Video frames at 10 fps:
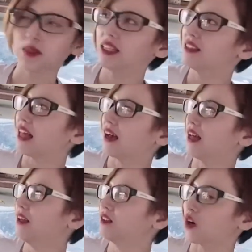每天打
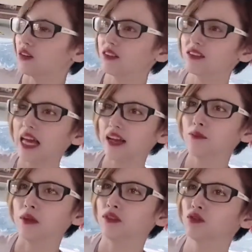开早上起来打开
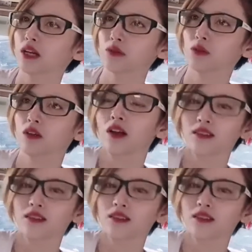门就感觉